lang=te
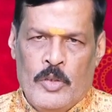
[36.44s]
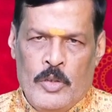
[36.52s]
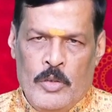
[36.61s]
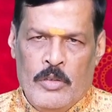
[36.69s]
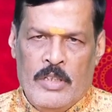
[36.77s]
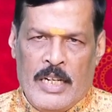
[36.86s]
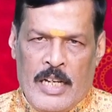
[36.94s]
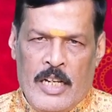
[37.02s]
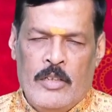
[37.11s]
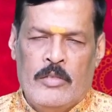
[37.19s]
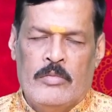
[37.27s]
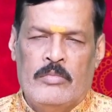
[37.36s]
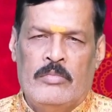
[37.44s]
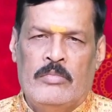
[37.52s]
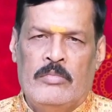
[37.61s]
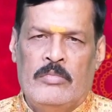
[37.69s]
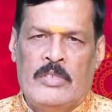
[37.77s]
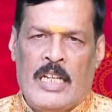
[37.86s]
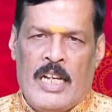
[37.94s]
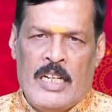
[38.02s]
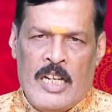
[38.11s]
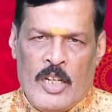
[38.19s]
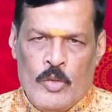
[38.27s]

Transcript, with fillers: రెండు గ్రహాలు చాలా